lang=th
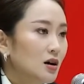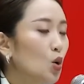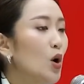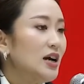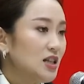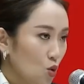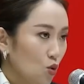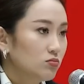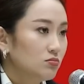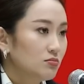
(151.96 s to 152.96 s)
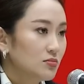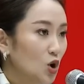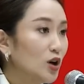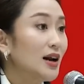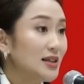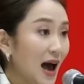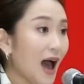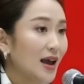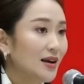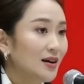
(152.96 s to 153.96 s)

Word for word: รวยกระจุกจนกระจาย